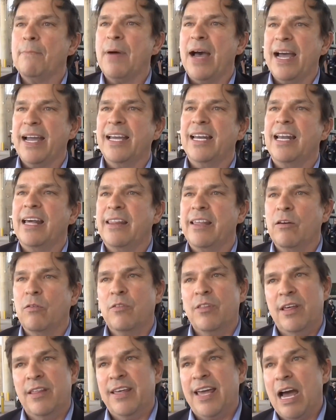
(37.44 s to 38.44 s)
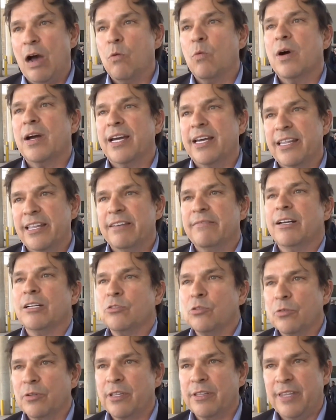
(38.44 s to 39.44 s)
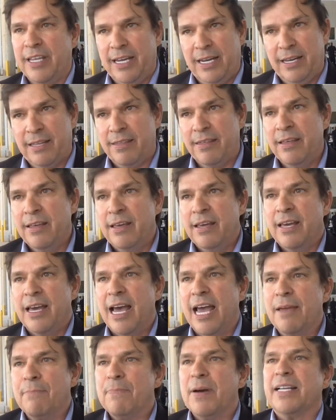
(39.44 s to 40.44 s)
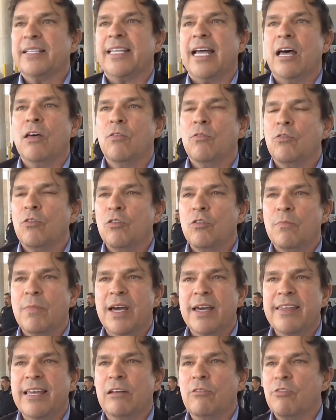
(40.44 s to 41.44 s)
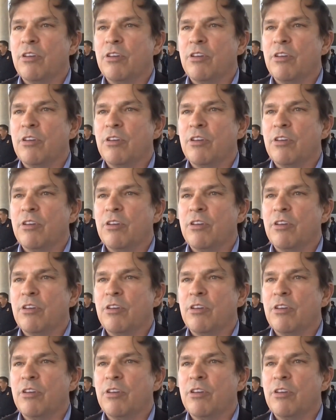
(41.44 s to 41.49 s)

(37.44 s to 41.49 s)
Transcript: pague la deuda de agua que debe al sur de Texas. Ha impactado no nomás a